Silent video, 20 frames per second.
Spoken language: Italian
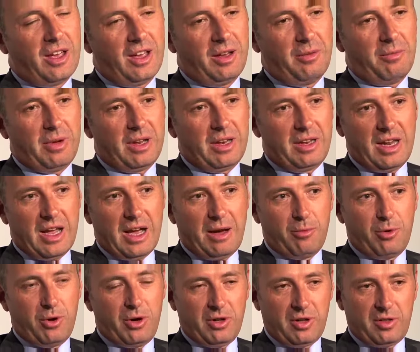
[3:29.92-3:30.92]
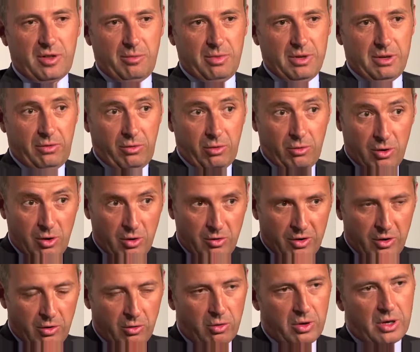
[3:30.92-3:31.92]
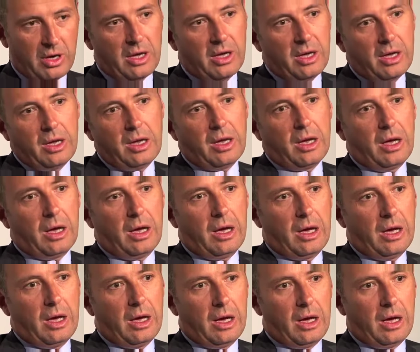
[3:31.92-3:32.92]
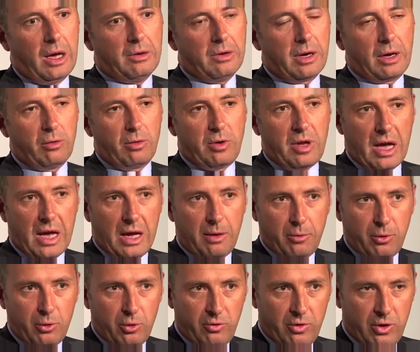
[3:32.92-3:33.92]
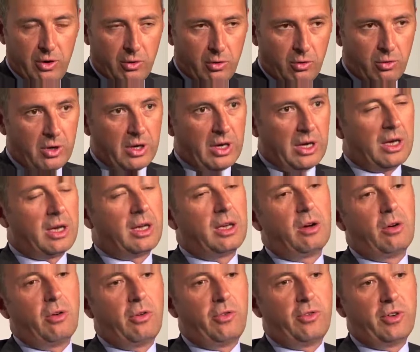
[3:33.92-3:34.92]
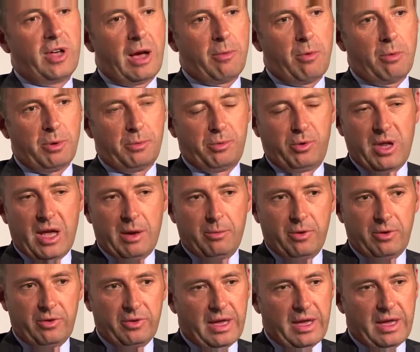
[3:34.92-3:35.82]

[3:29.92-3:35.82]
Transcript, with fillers: eh, mandiamo le nostre persone, dove noi eh, reclutiamo, dove noi offriamo, proponiamo